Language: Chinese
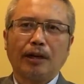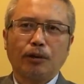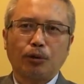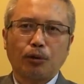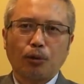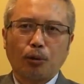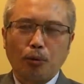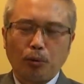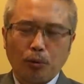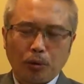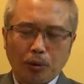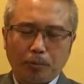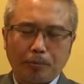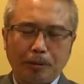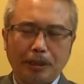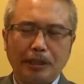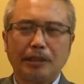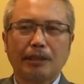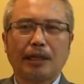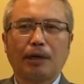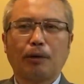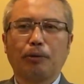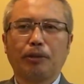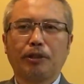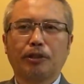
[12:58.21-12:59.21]
通货膨
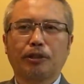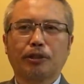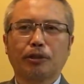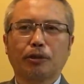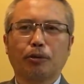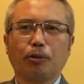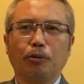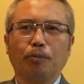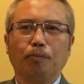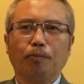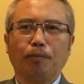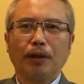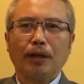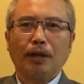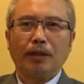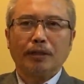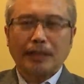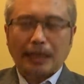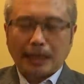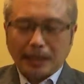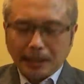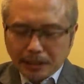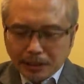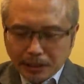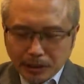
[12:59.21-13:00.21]
胀会失控，
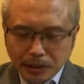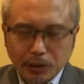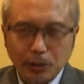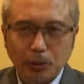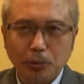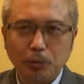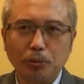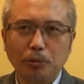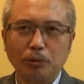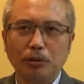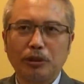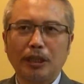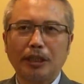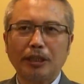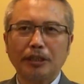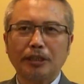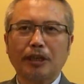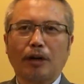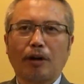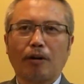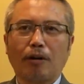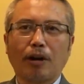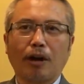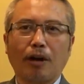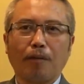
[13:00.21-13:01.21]
财政收入减
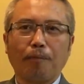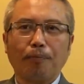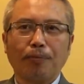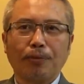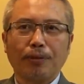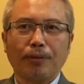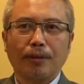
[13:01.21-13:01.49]
少了，